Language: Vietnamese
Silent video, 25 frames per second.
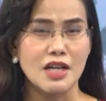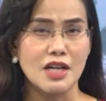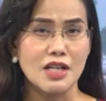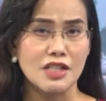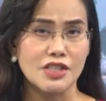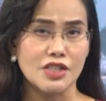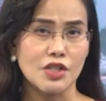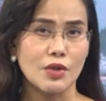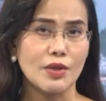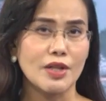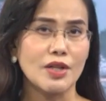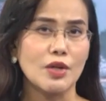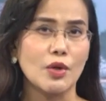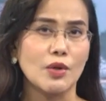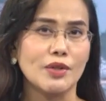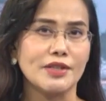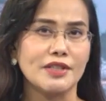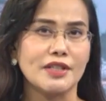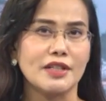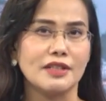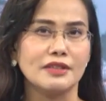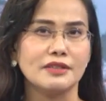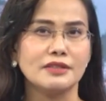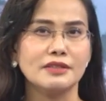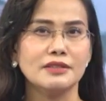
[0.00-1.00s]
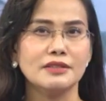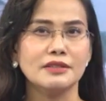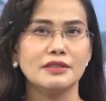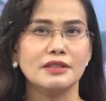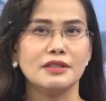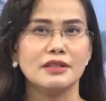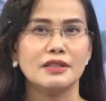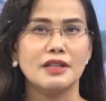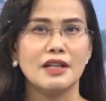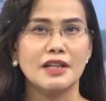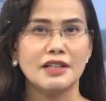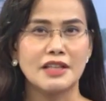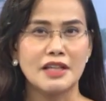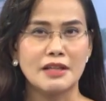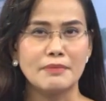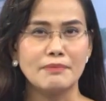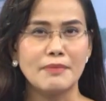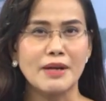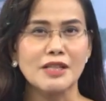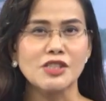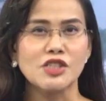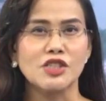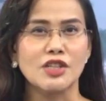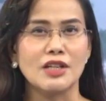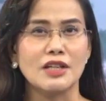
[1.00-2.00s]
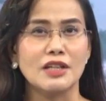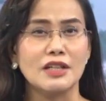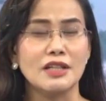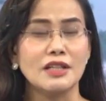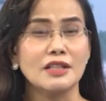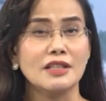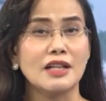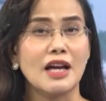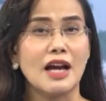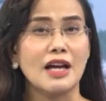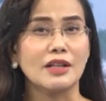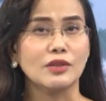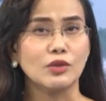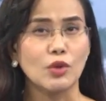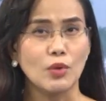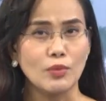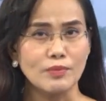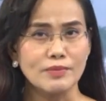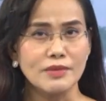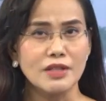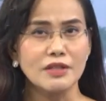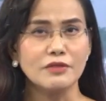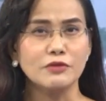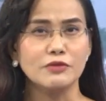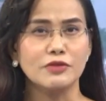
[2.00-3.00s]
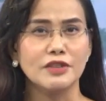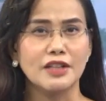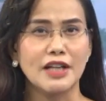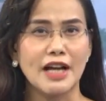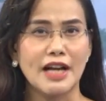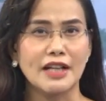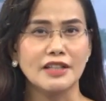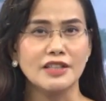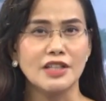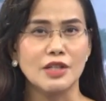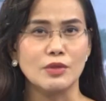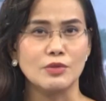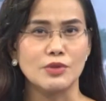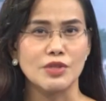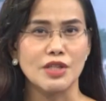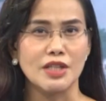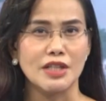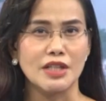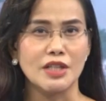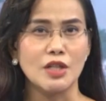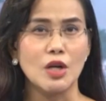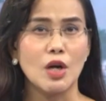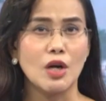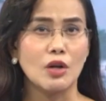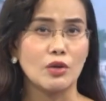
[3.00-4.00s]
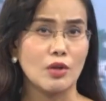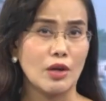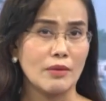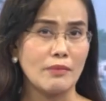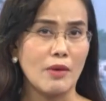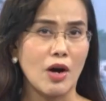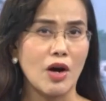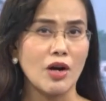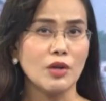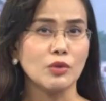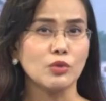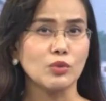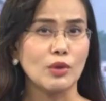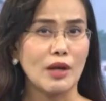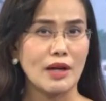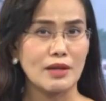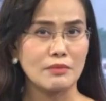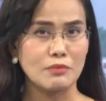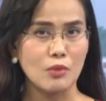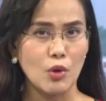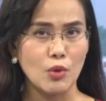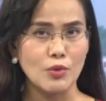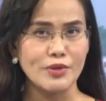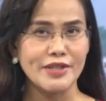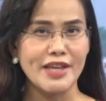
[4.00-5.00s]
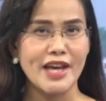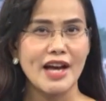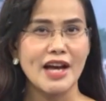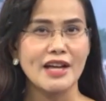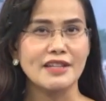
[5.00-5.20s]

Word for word: Sau khi hội chẩn, ekip bác sĩ đã thống nhất phương án điều trị, loại bỏ toàn bộ da